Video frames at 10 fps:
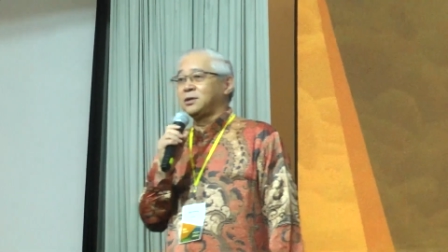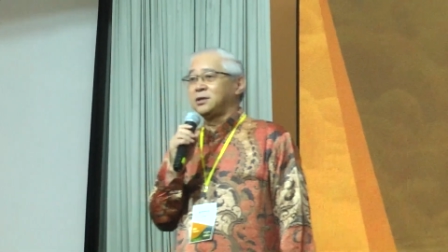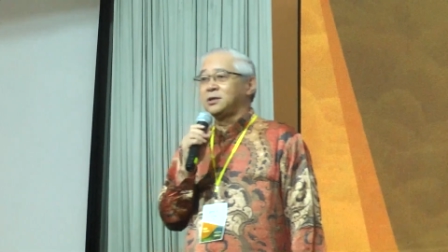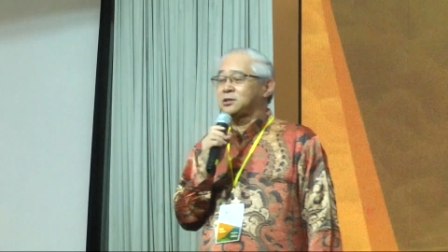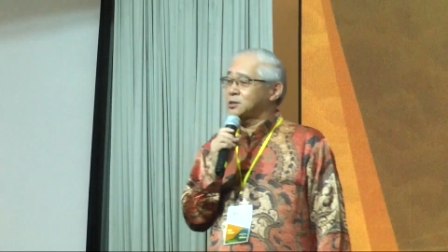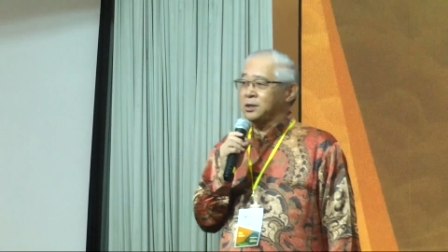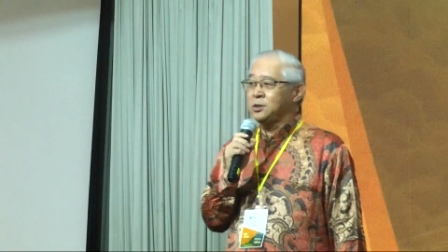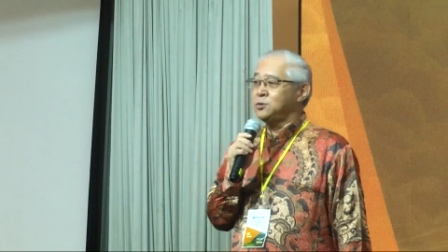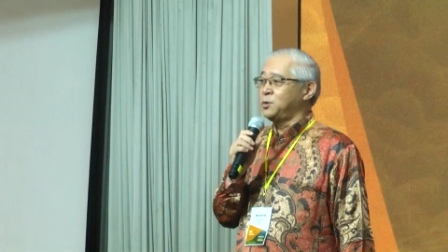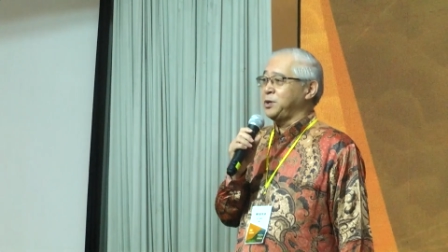
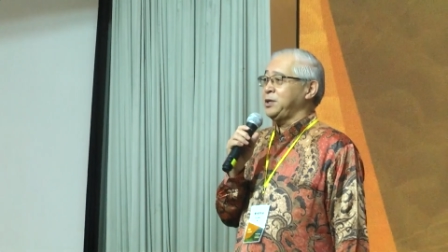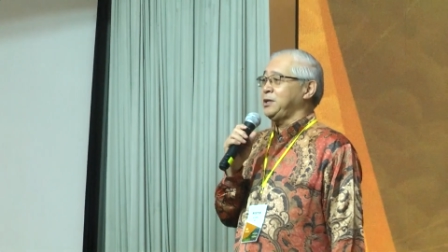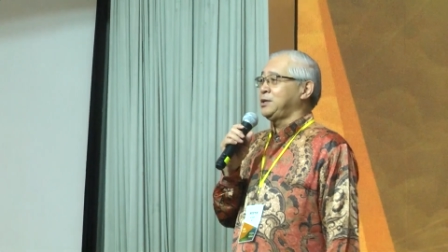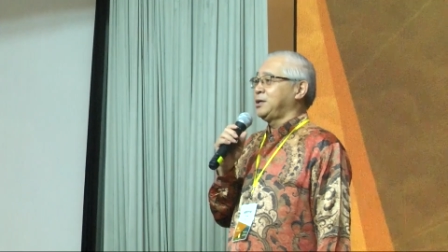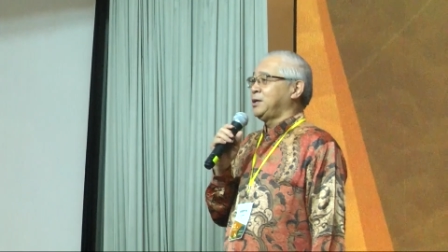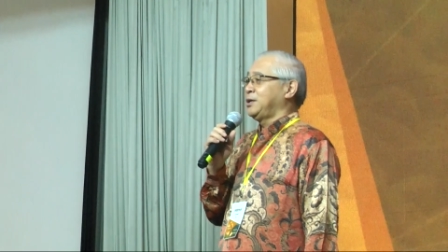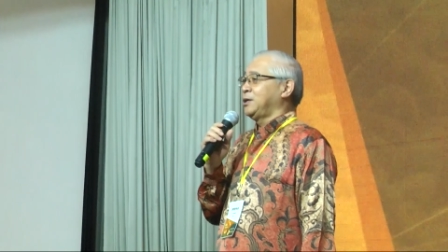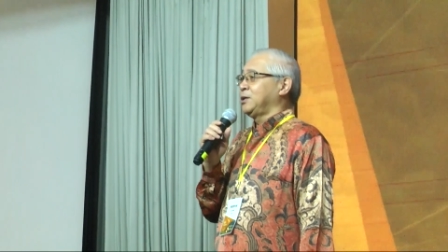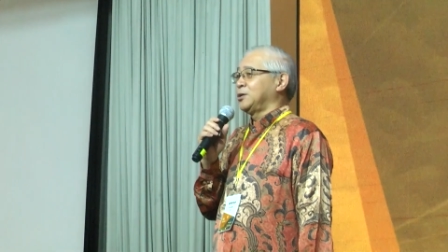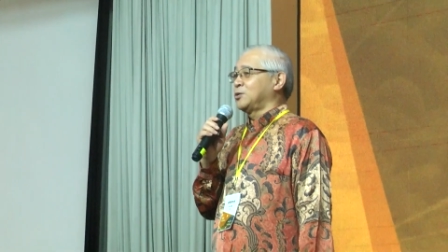成为
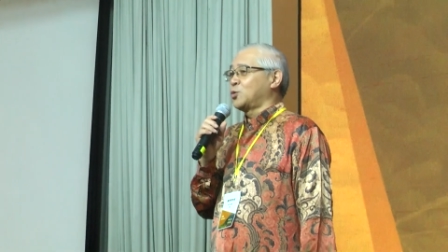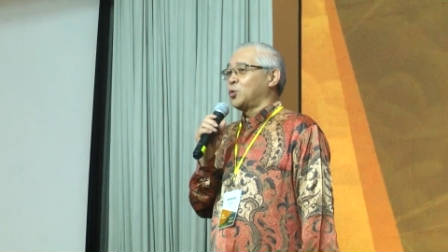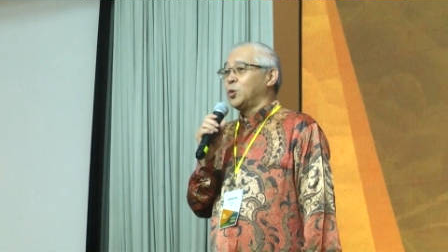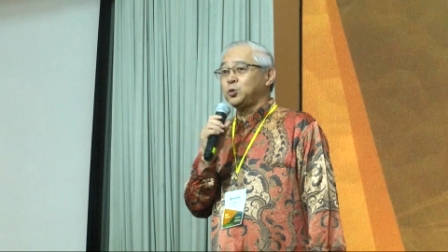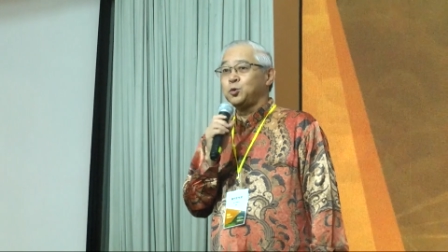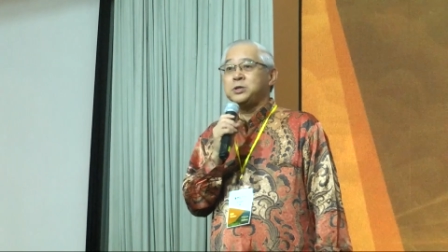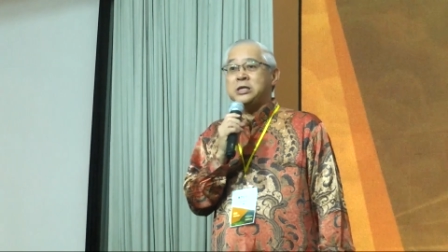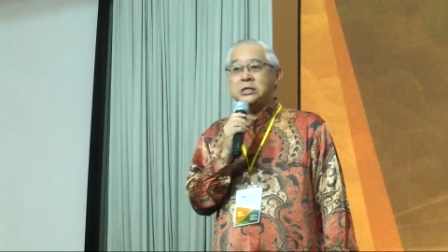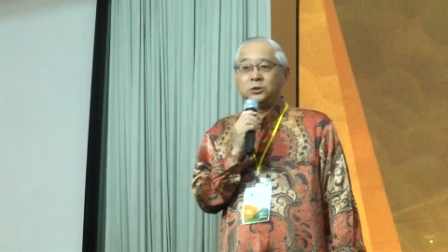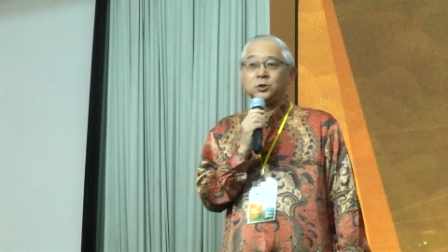国度
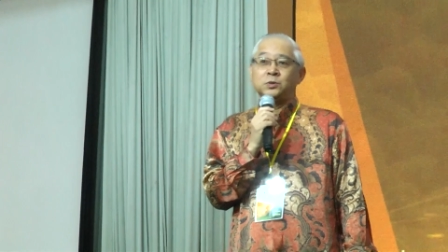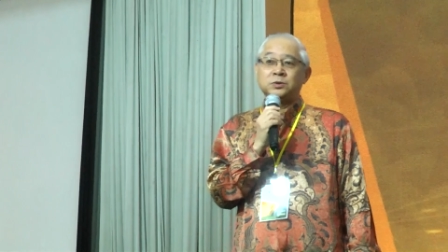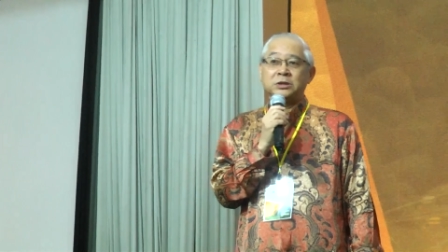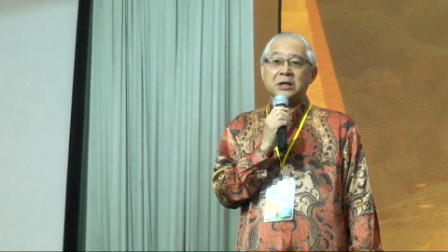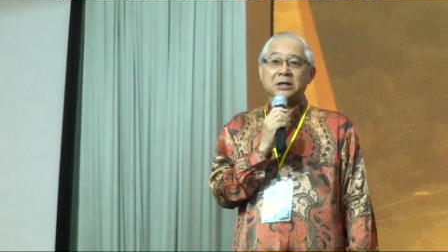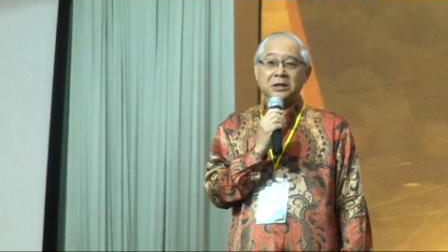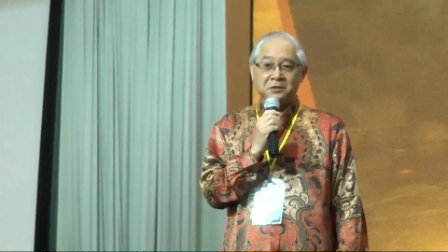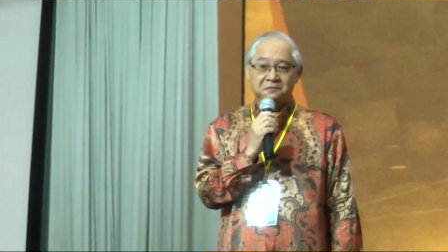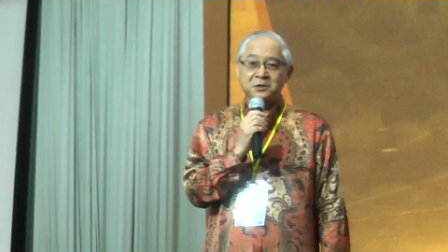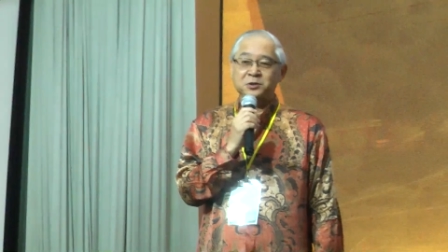运动的一
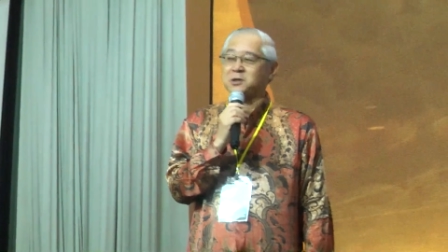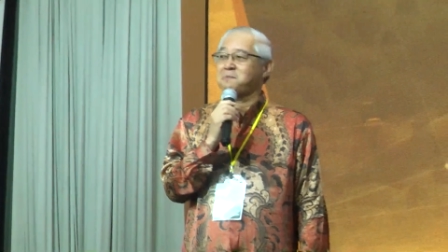份子。